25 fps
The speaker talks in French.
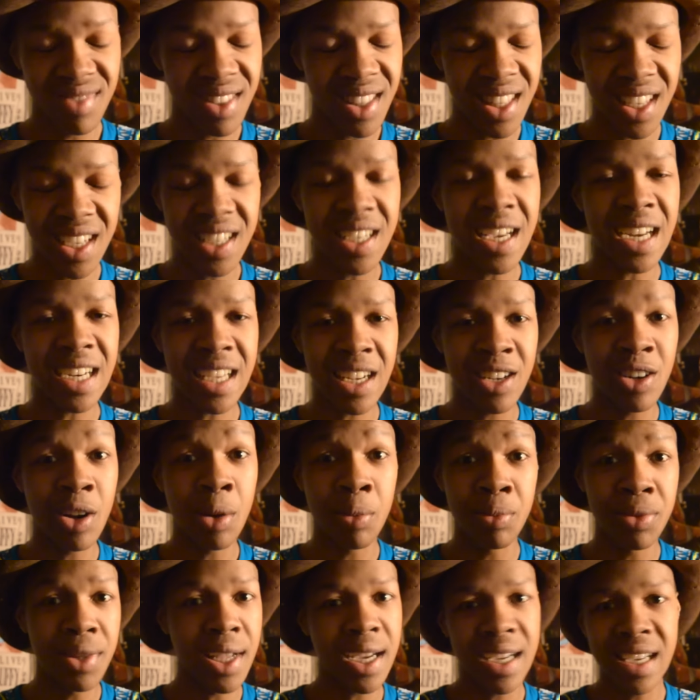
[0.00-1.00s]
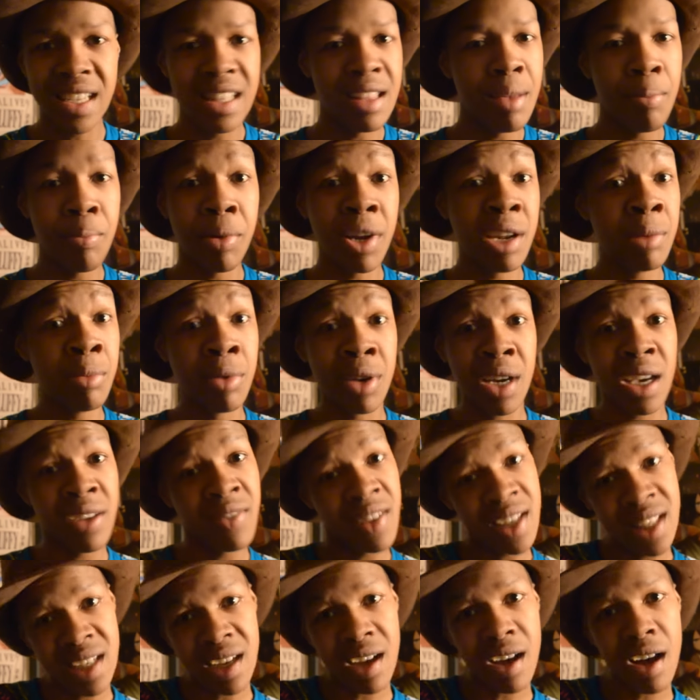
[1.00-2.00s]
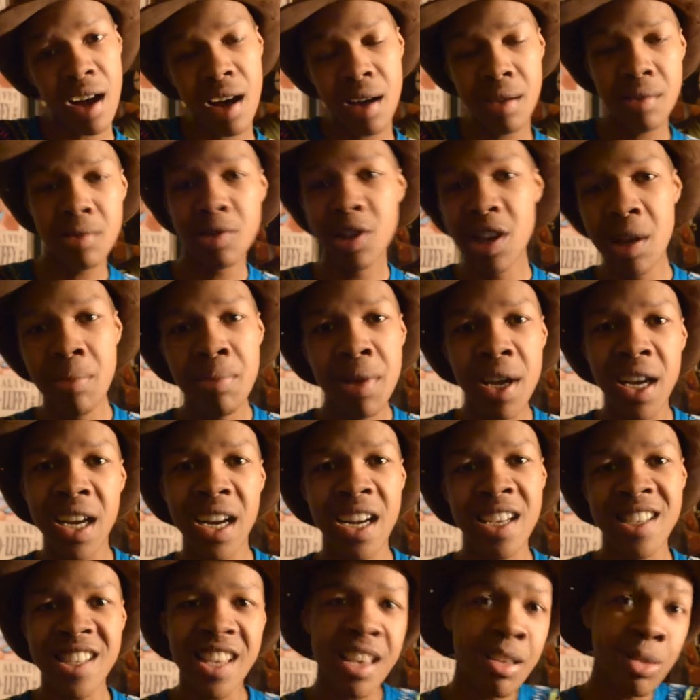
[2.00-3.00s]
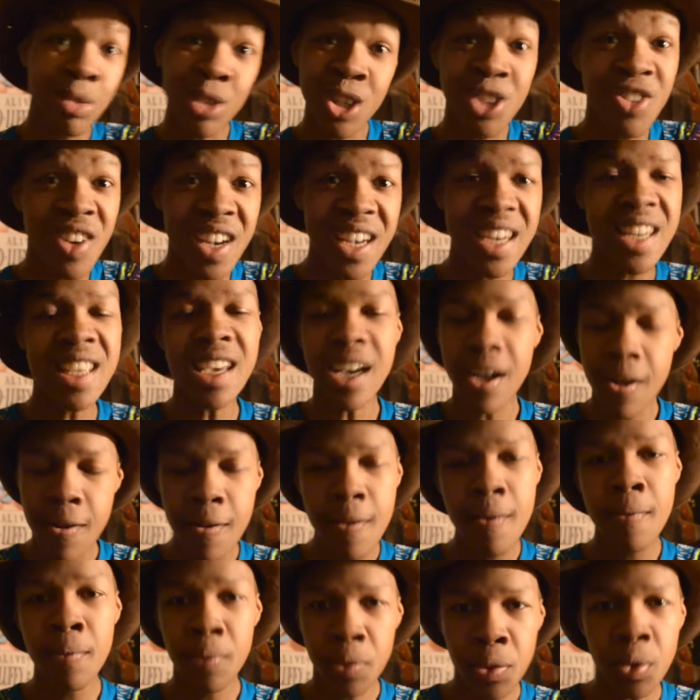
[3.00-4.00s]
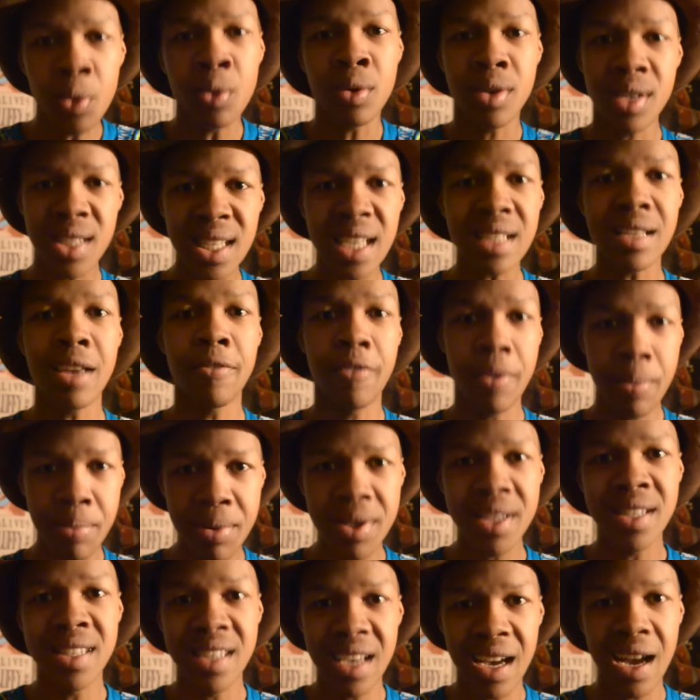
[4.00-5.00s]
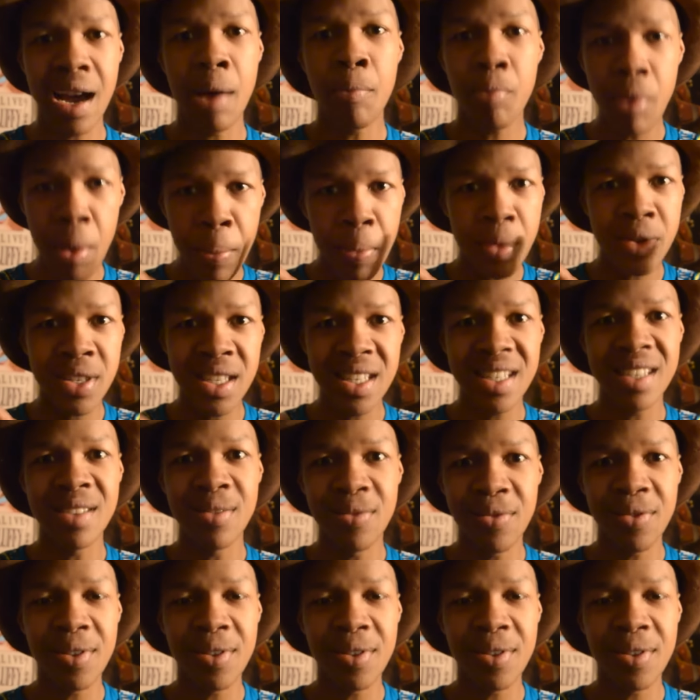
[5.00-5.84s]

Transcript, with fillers: de quelqu'un de lambda qui n'aime pas les mangas. Il va dire, oh, il est bien classé, donc je vais le lire. Donc ça, ça fait plaisir, un point positif.